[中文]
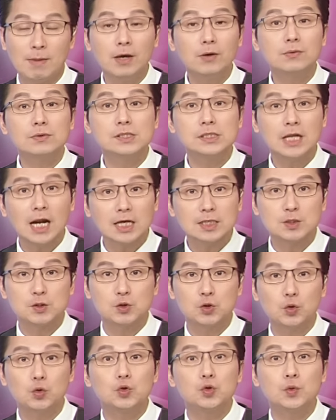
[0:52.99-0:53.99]
美股四大
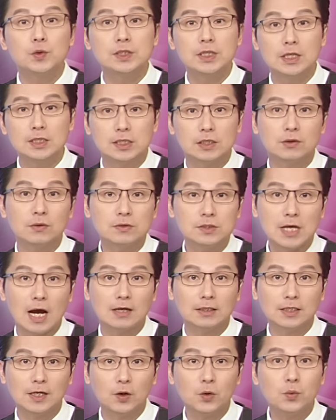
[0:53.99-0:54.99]
指数出现这种
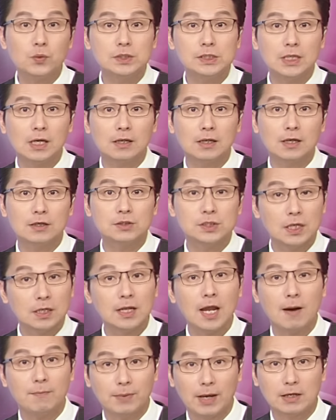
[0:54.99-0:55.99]
涨跌互见的
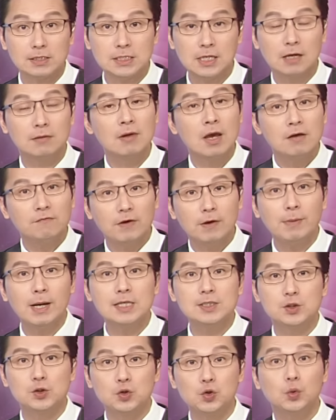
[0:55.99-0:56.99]
震荡表现，费
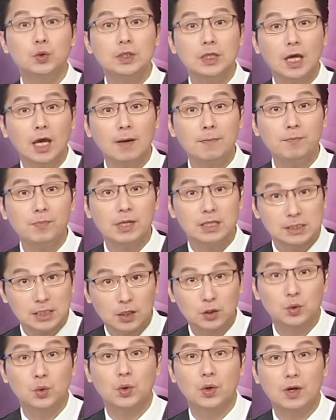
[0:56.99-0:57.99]
半指数跌比
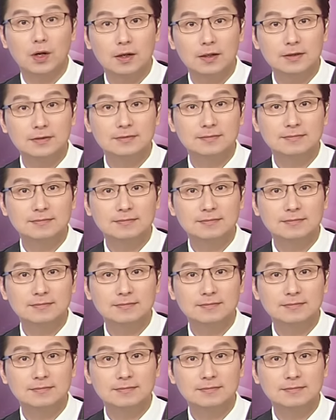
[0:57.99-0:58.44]
较多。